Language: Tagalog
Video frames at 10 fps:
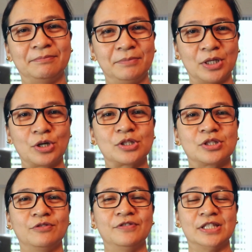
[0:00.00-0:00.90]
because
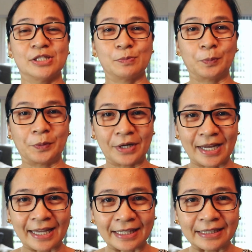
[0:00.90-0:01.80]
of its
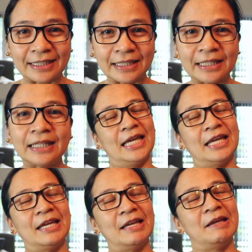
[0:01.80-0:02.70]
spread,
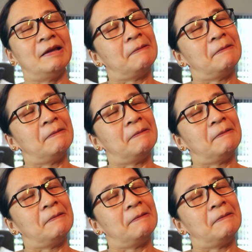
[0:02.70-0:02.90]
eh,